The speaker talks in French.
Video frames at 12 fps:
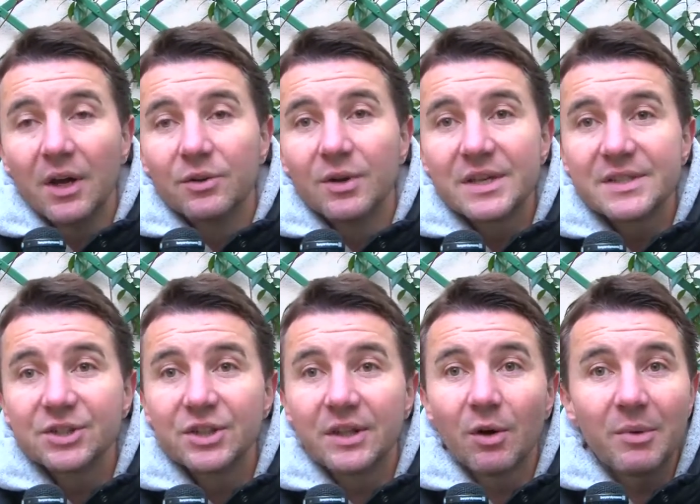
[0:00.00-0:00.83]
de la
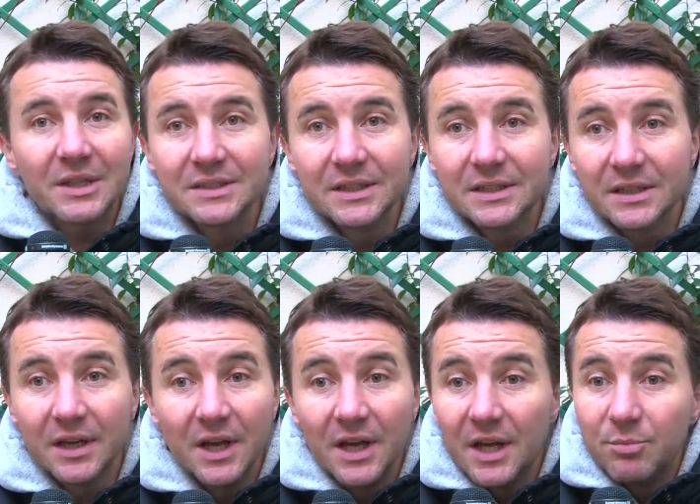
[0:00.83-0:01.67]
CGT en Martinique.
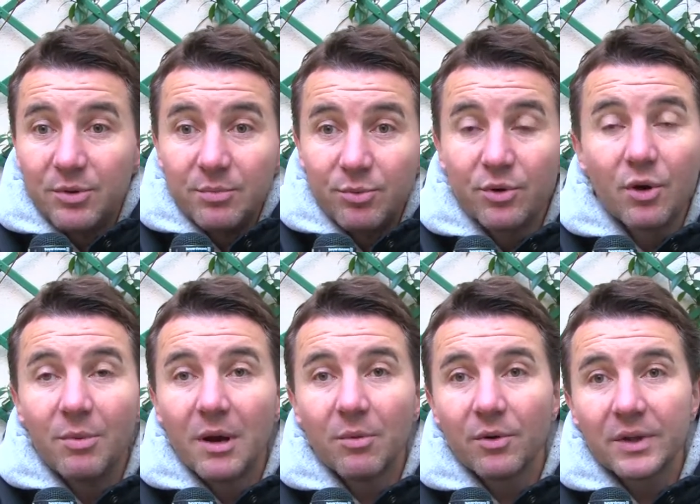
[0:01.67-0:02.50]
Et puis, plus
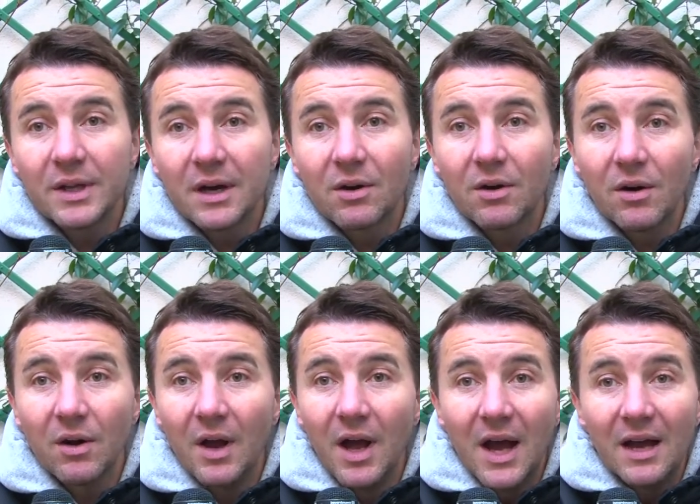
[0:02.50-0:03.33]
globalement, on est d'accord
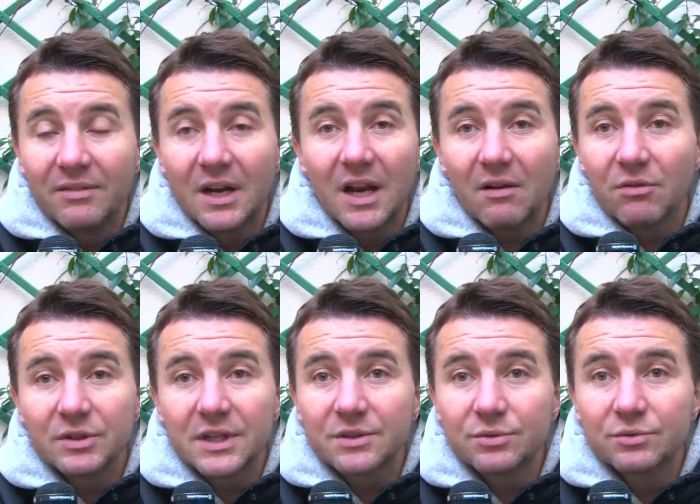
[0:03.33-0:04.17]
avec les
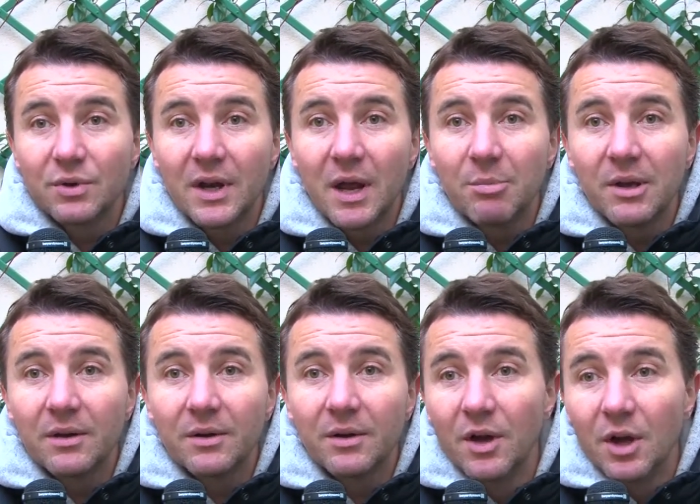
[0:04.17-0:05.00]
revendications du
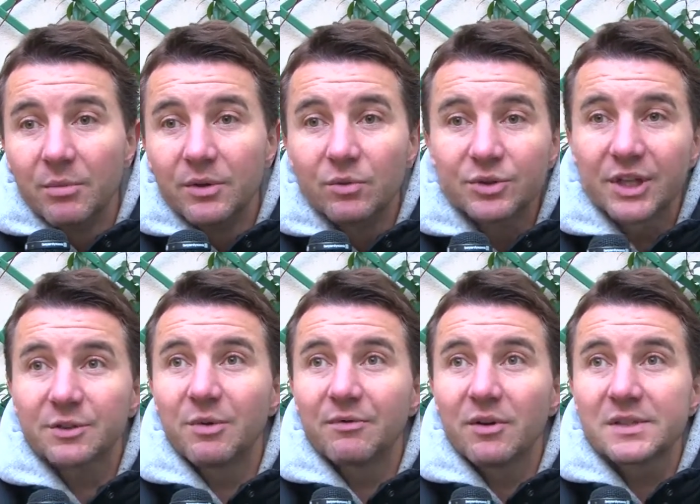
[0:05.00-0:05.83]
LKP. Mais nous, on ne cherche
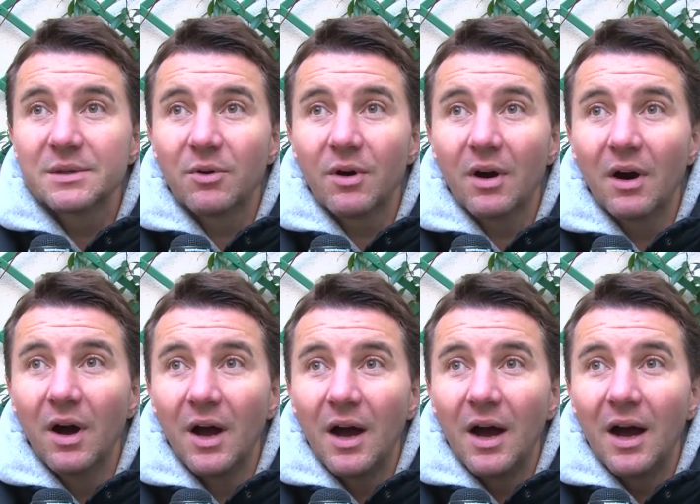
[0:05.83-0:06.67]
pas forcément à,
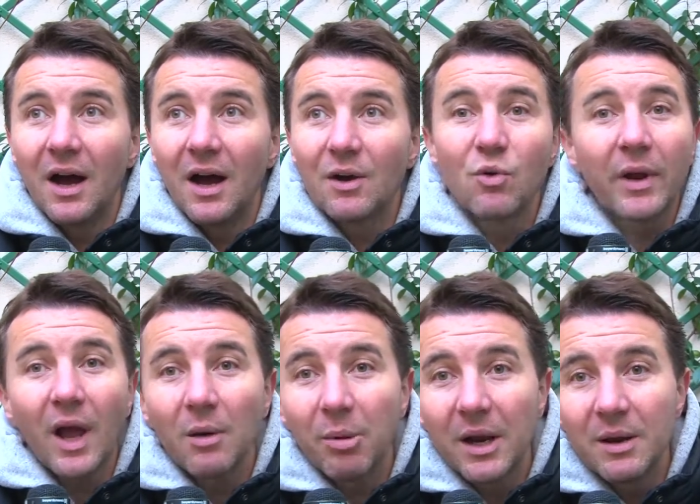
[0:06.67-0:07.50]
à,
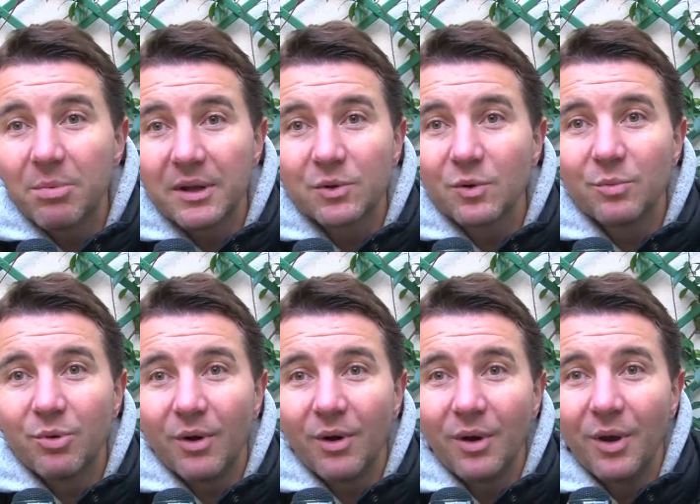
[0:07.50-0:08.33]
courir après les plateaux
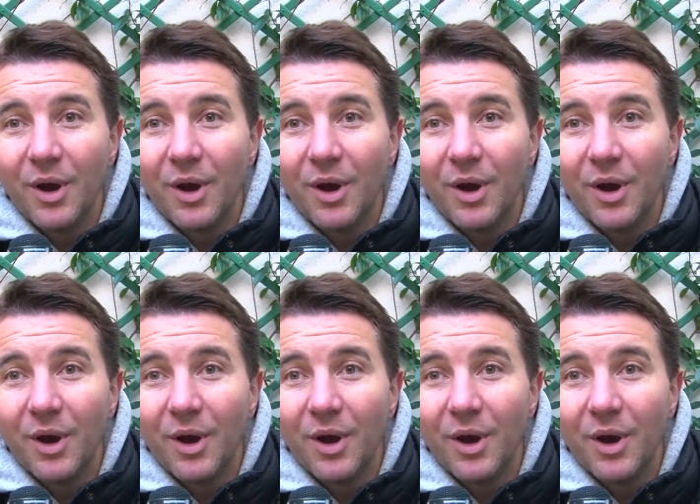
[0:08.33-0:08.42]
pour,